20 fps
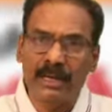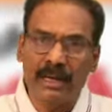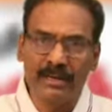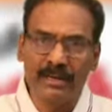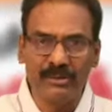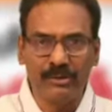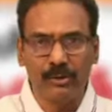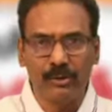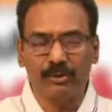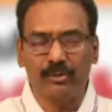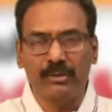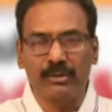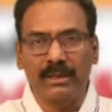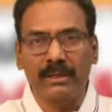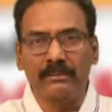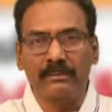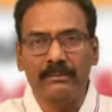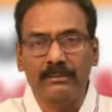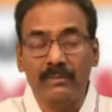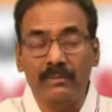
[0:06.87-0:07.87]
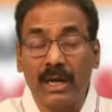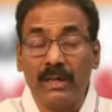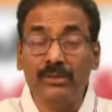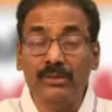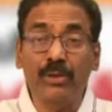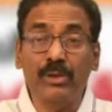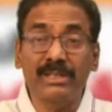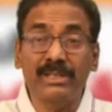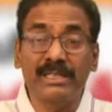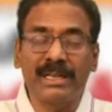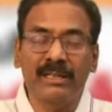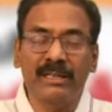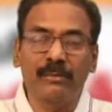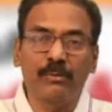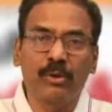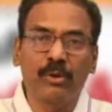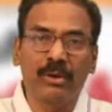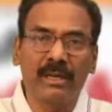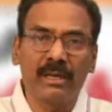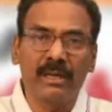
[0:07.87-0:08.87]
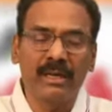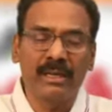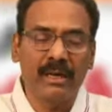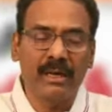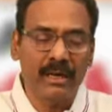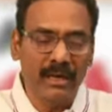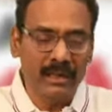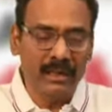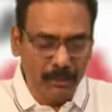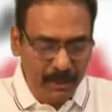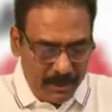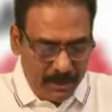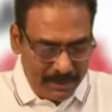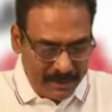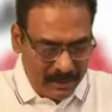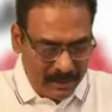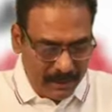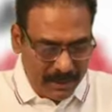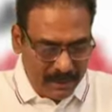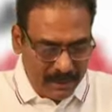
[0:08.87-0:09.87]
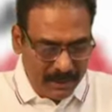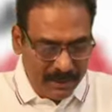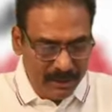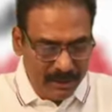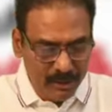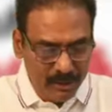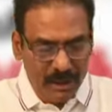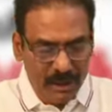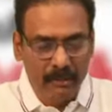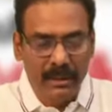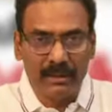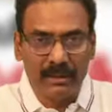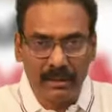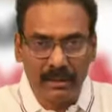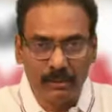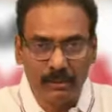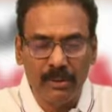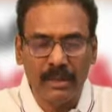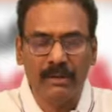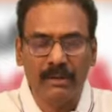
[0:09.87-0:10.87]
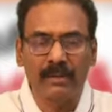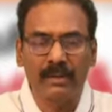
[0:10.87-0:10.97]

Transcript: దాడి జరుగుతుంది అందులో జగన్మోహన్ రెడ్డి గారు లాంటి ముఖ్యమంత్రి మీద ఎందుకు ఈ మాట అంటున్నాను